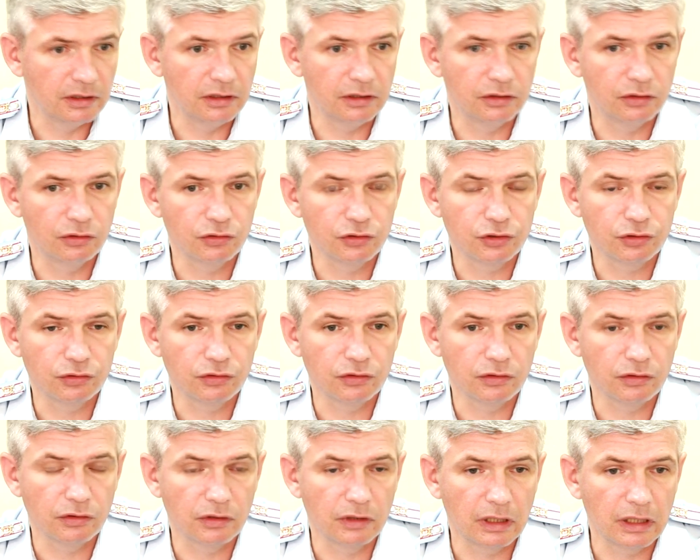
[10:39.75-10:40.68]
И то,
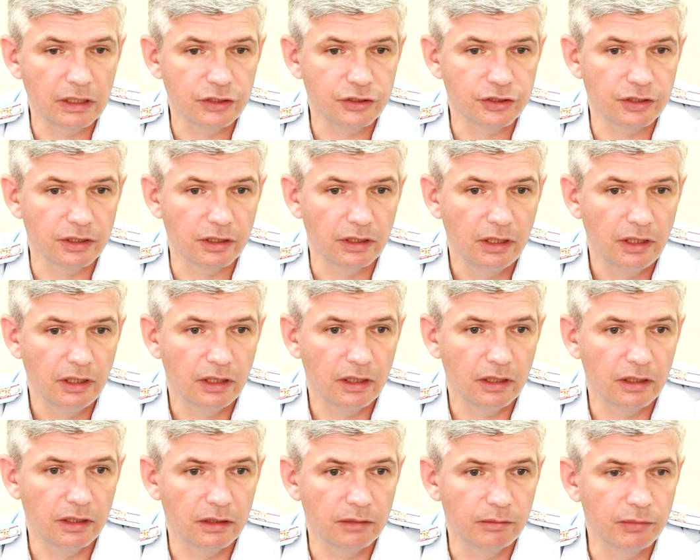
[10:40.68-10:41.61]
что раньше
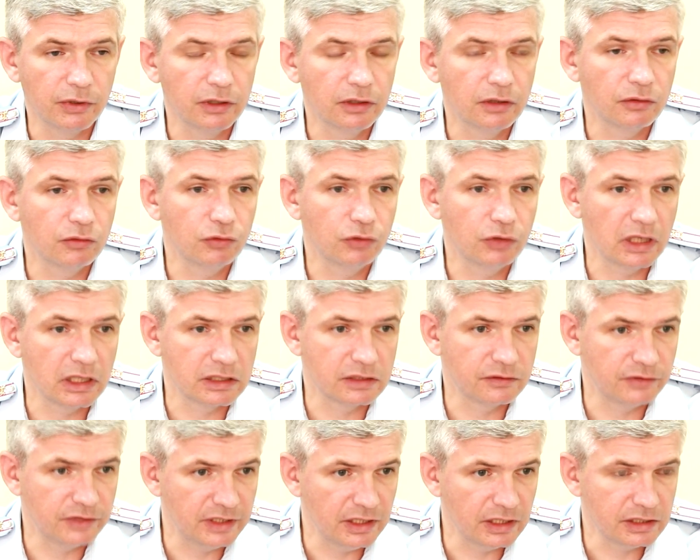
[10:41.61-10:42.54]
а, было у
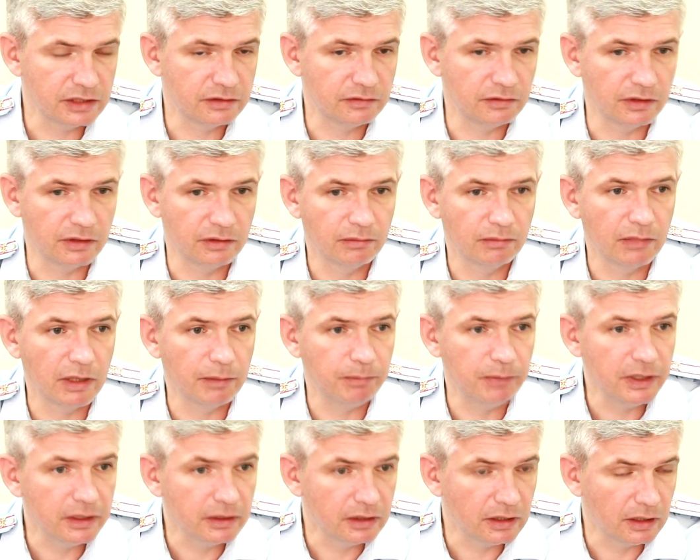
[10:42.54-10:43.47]
нас в детстве,
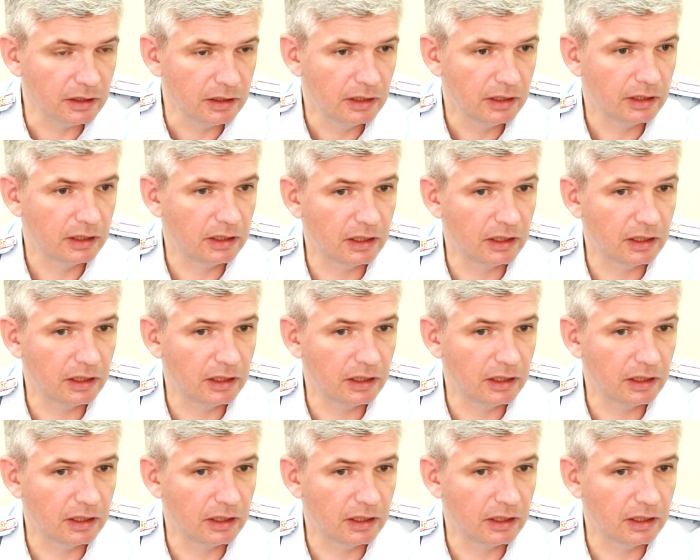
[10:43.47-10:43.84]
мопеды,